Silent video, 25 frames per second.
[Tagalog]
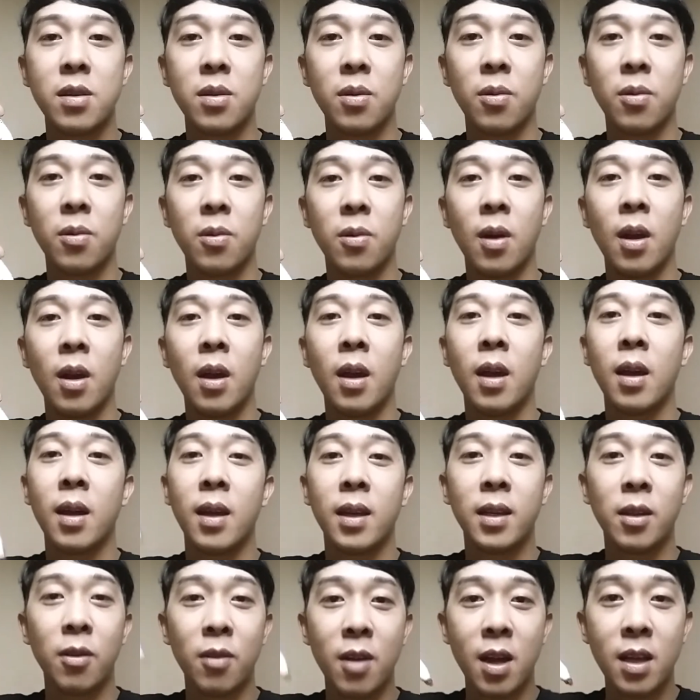So
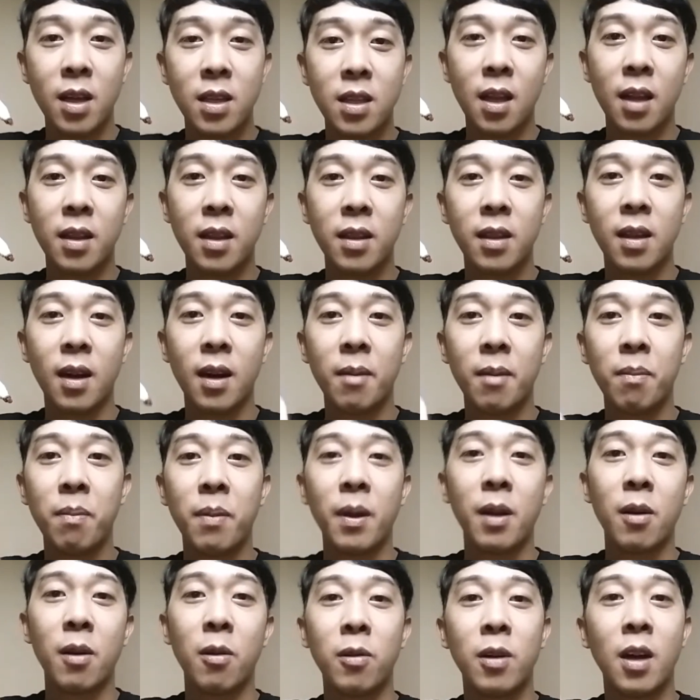yun ang standard
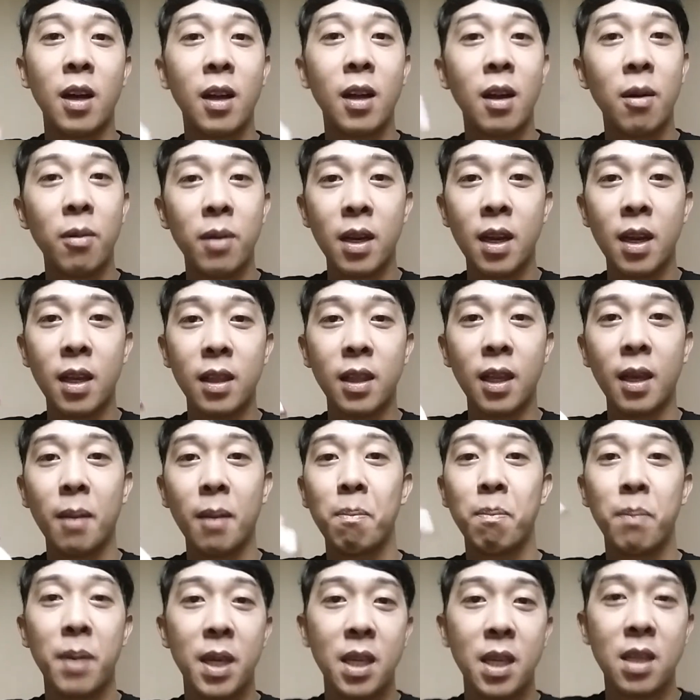pero gagawin
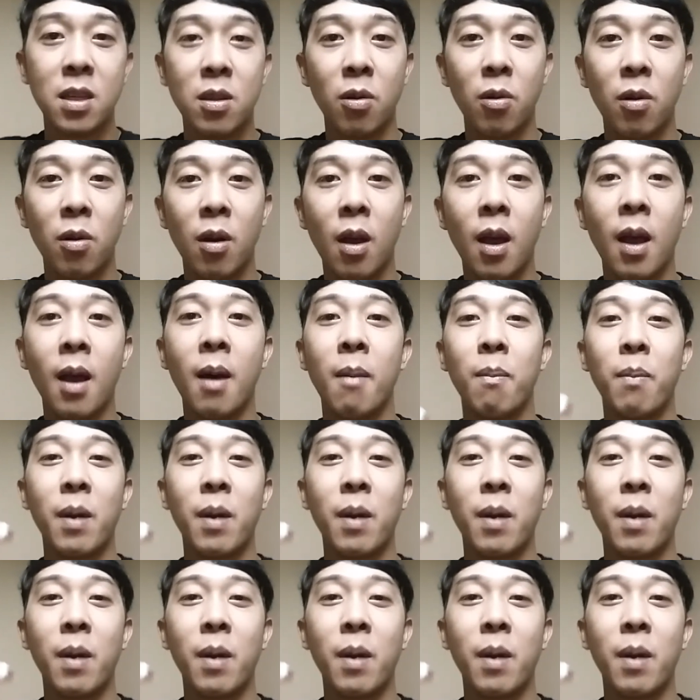nating peso